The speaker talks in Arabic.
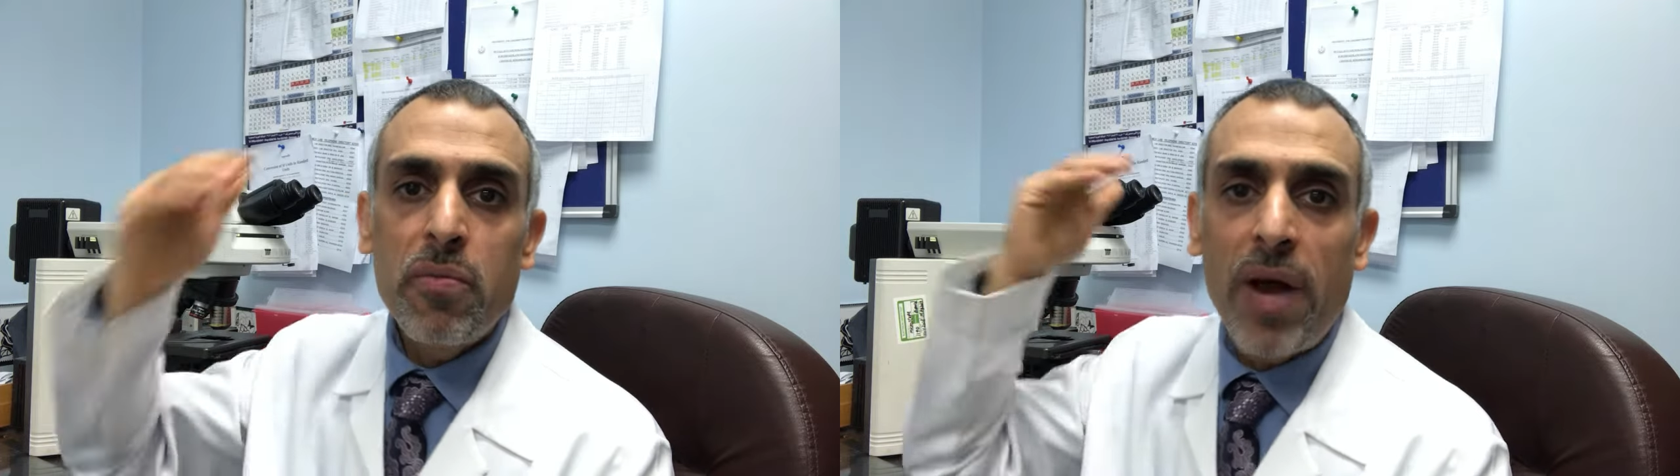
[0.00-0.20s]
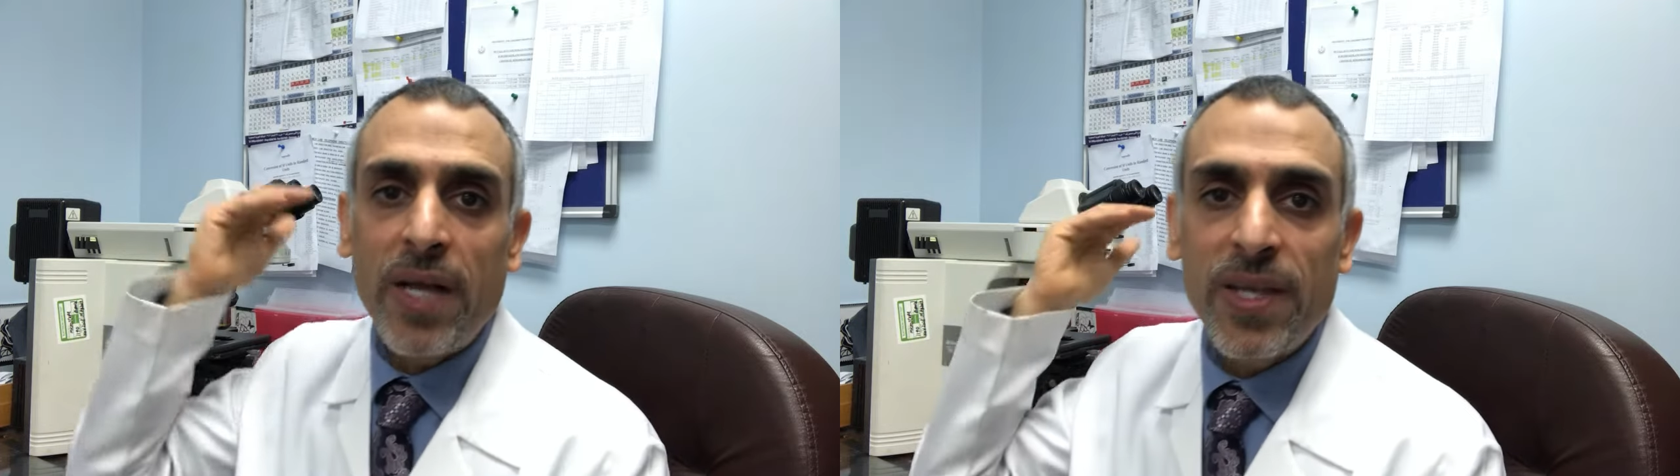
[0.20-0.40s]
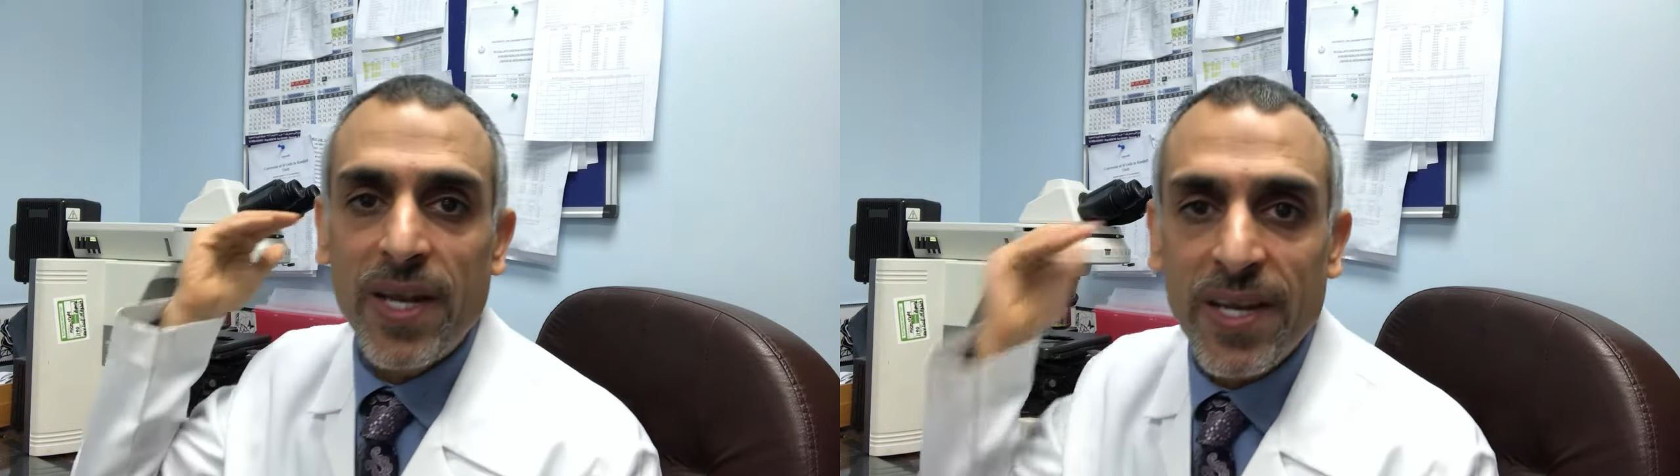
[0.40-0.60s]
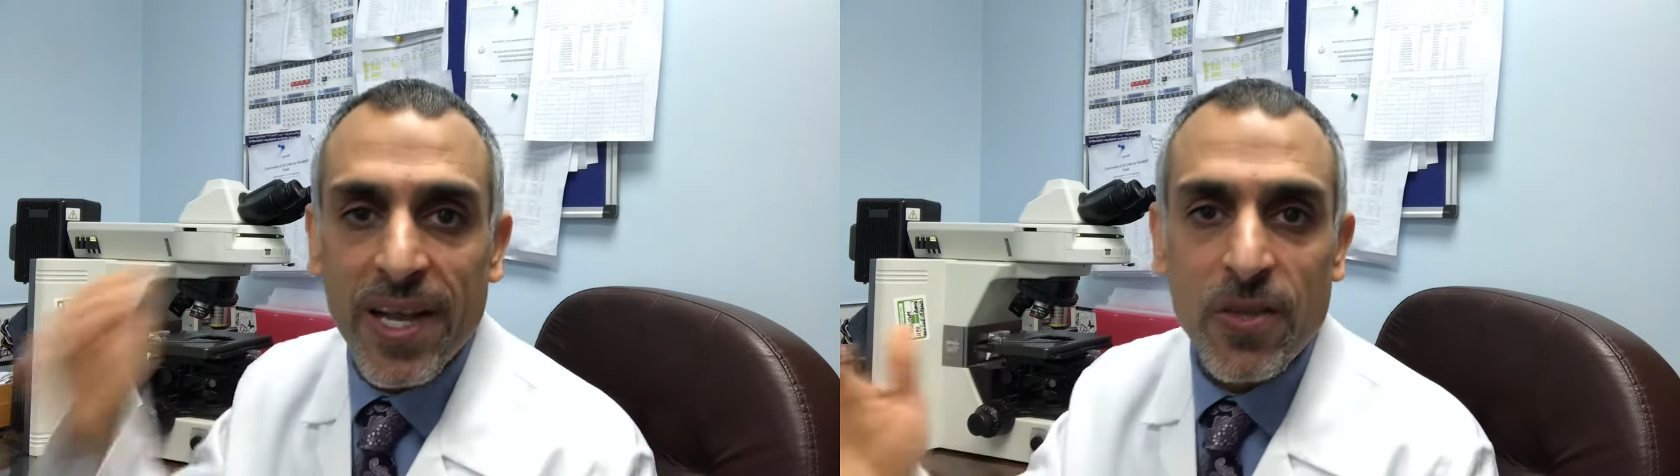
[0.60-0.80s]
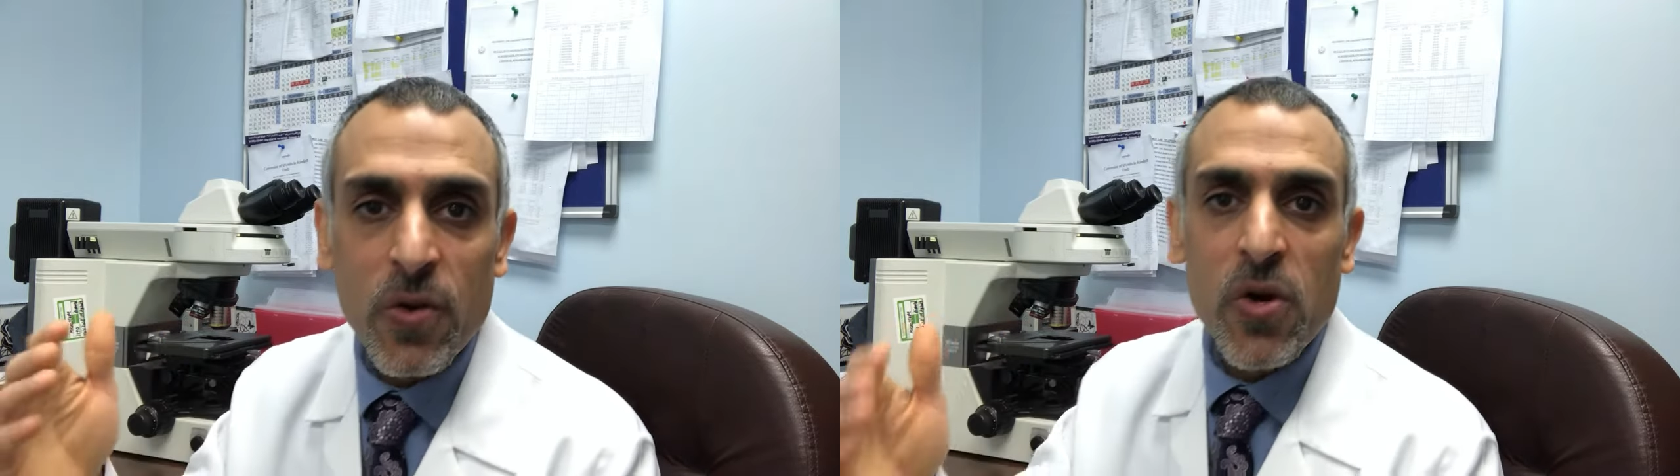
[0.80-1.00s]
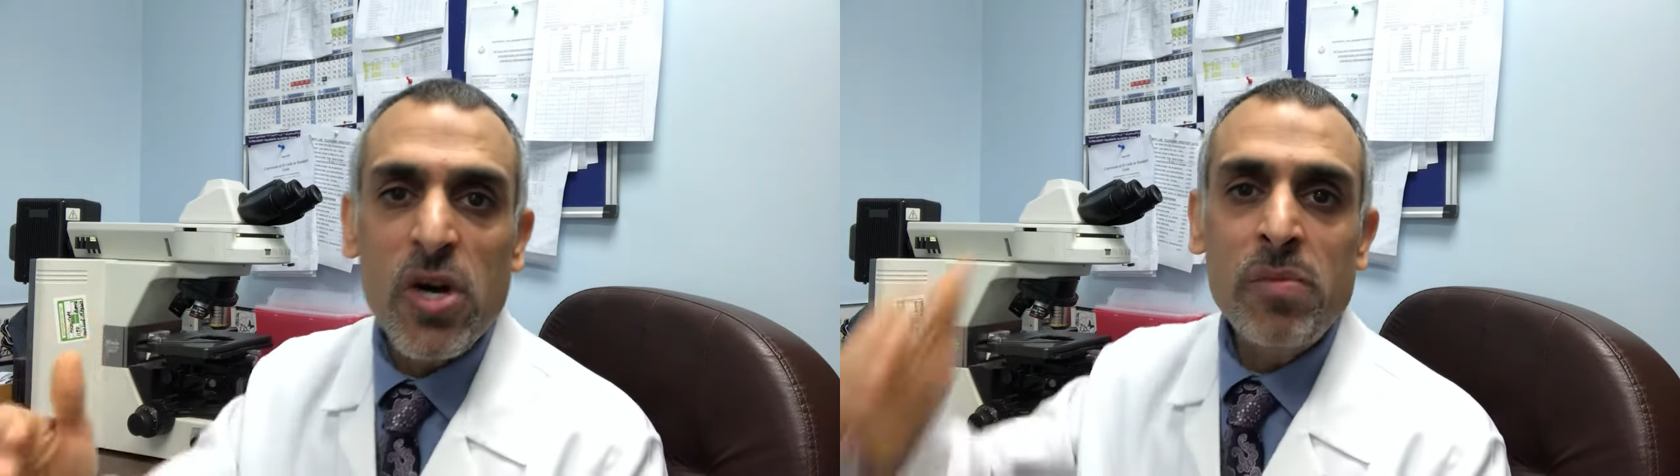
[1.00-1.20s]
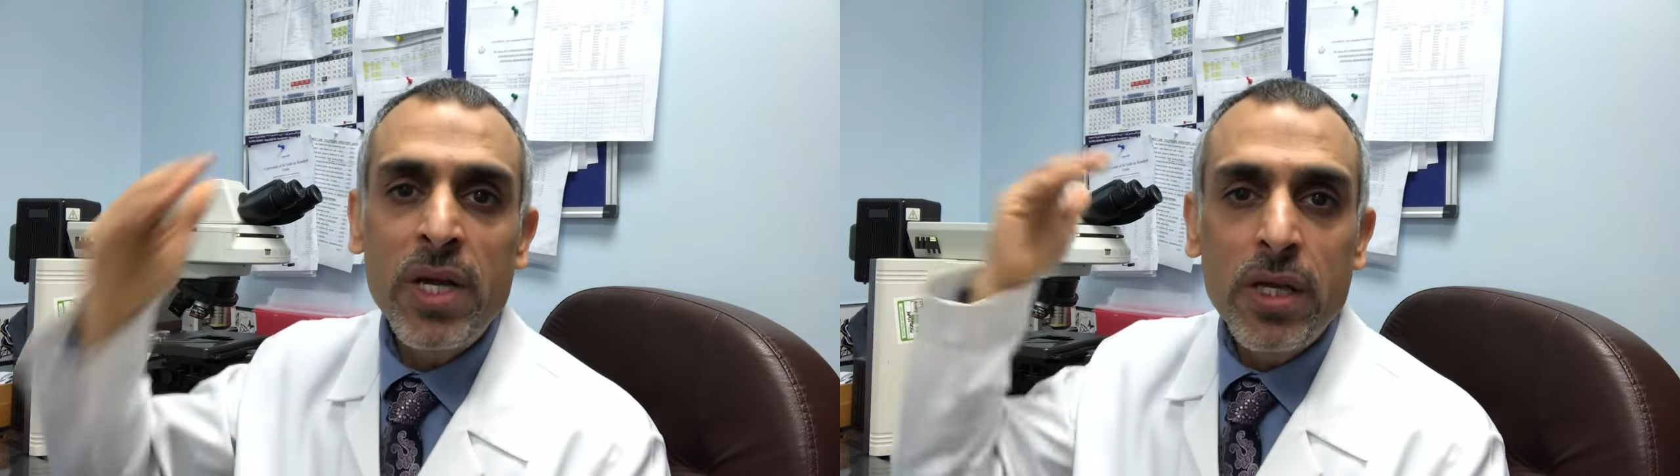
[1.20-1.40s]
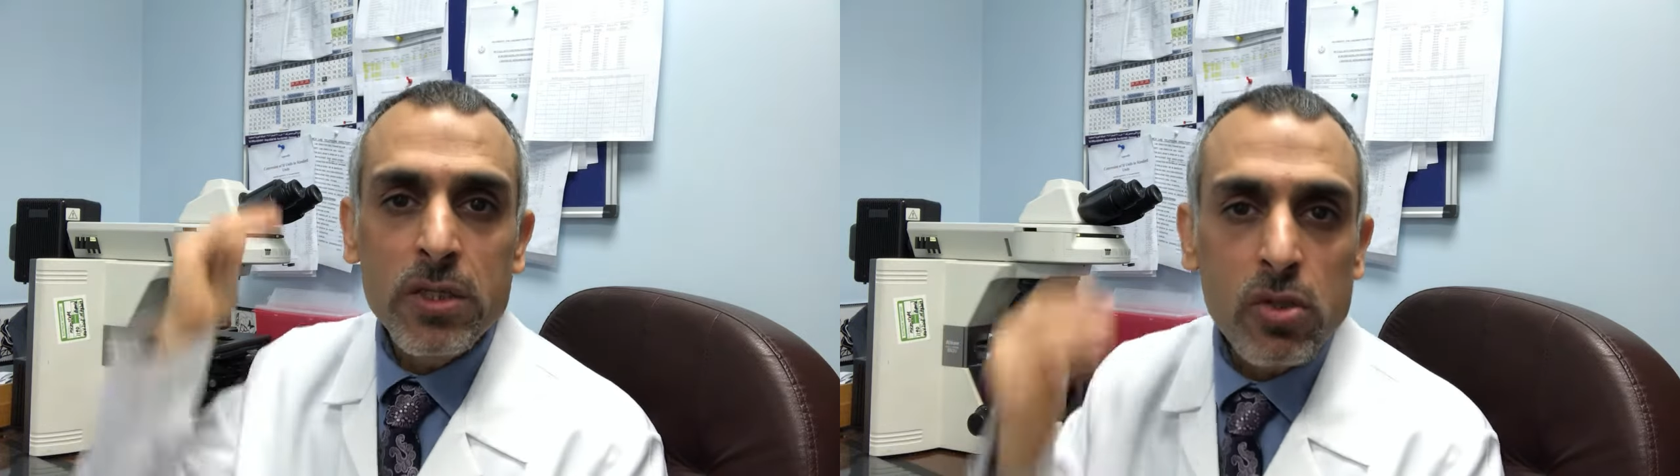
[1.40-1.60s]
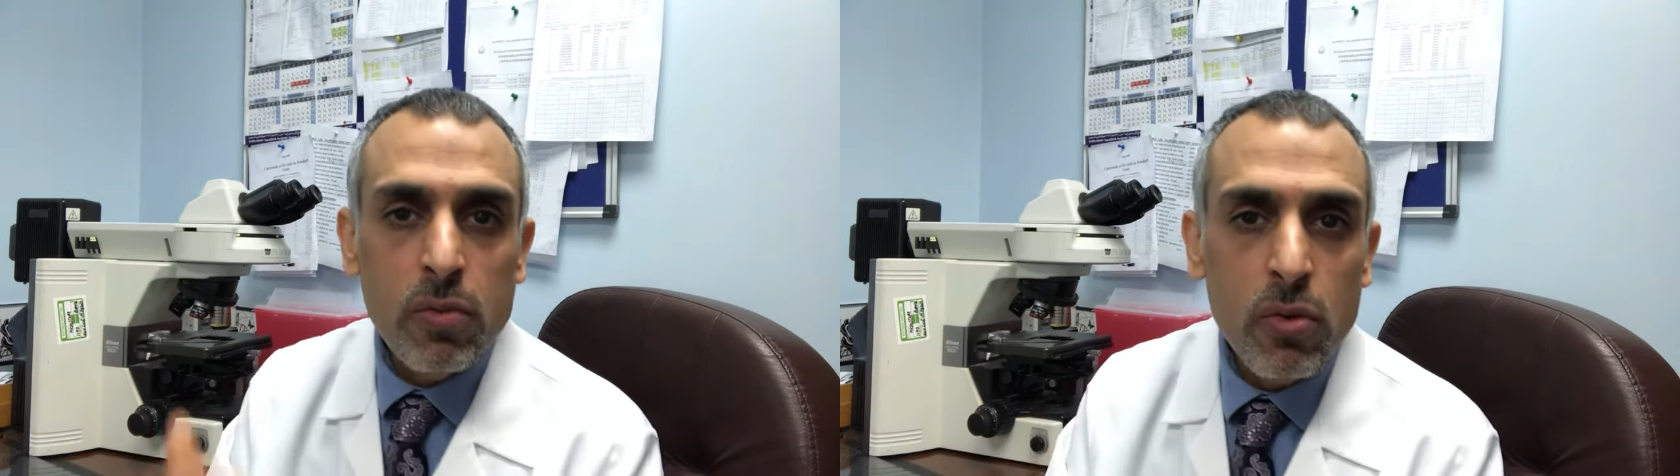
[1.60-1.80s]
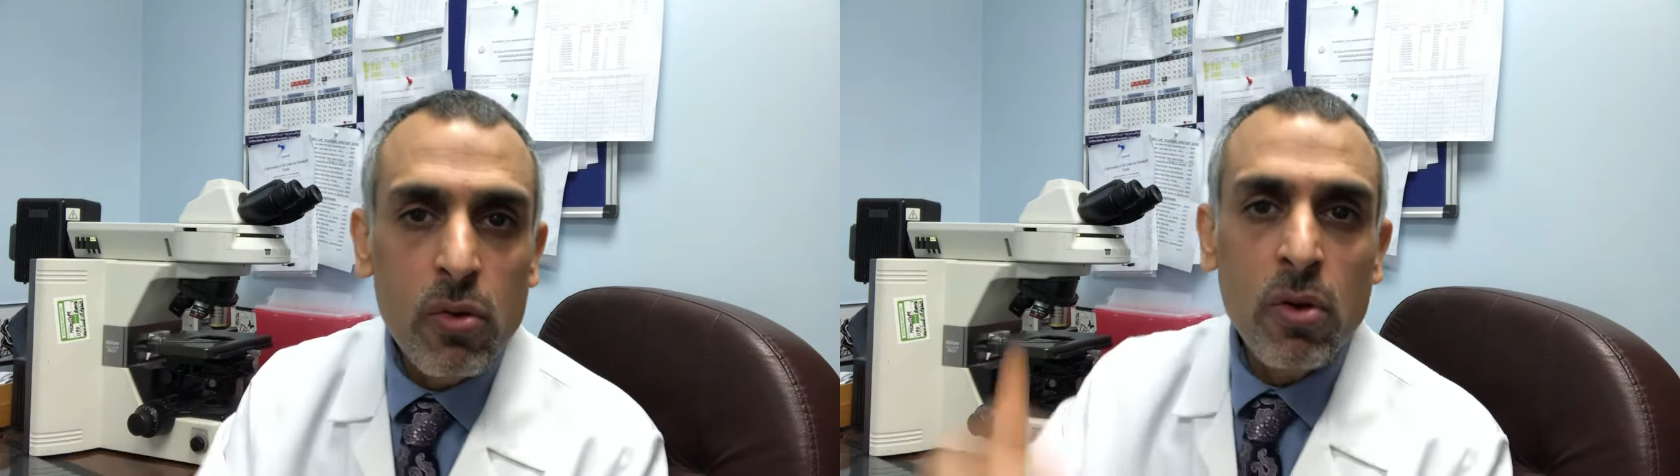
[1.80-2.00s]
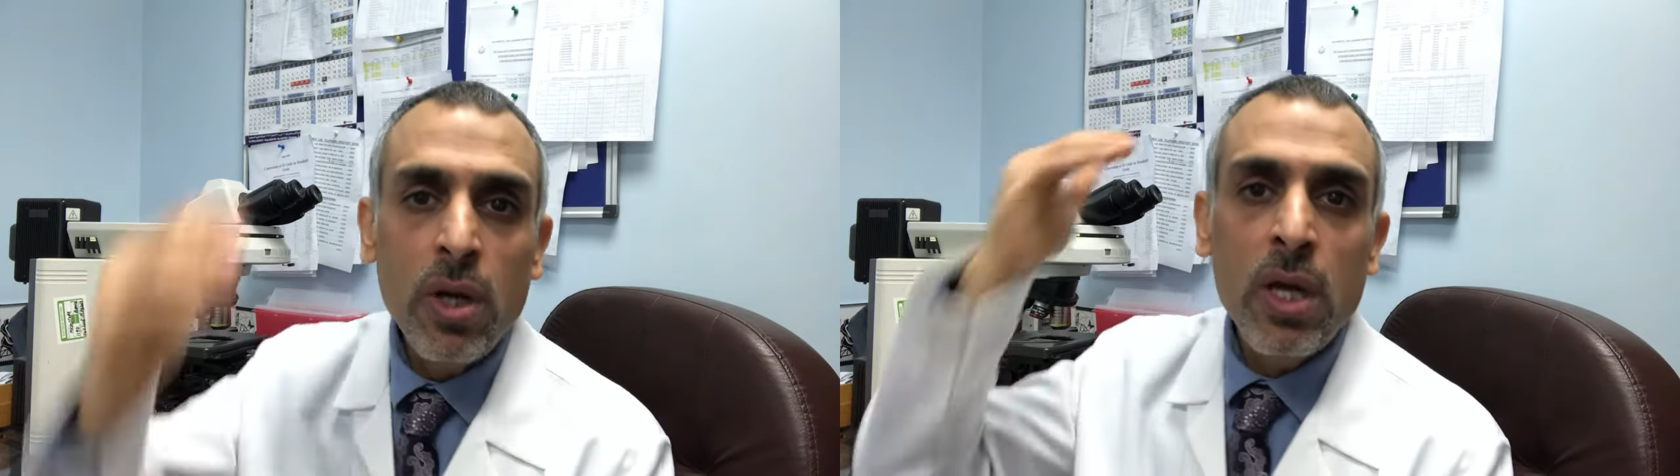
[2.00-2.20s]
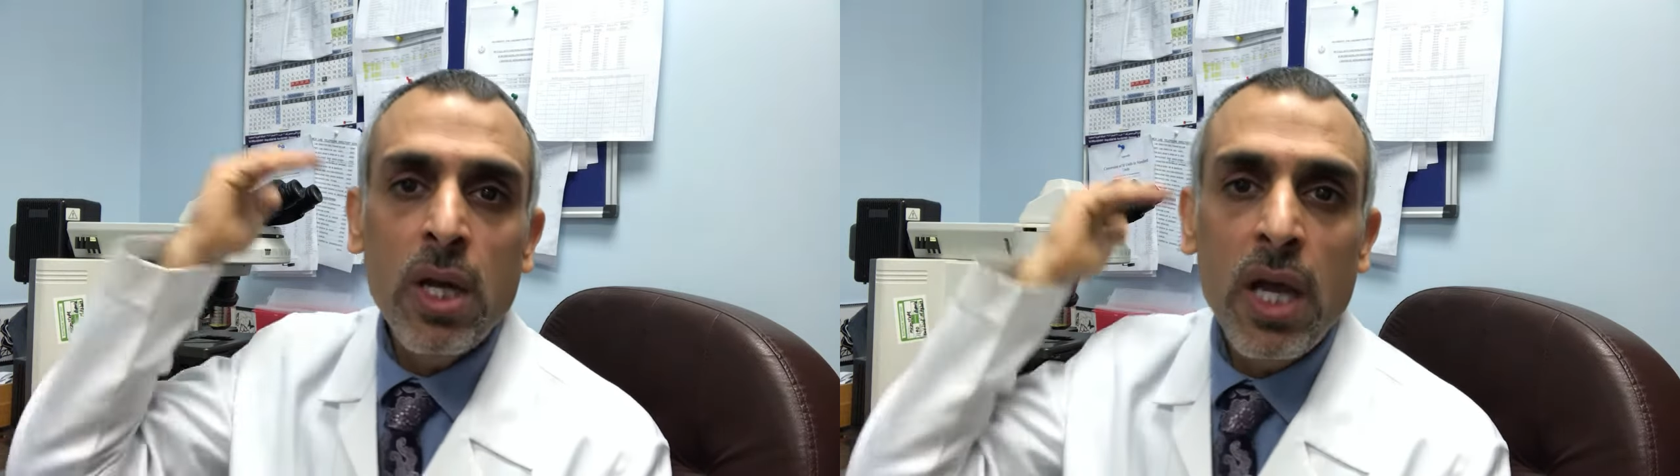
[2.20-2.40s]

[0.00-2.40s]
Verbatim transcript: بعد هالقد يوم أسبوع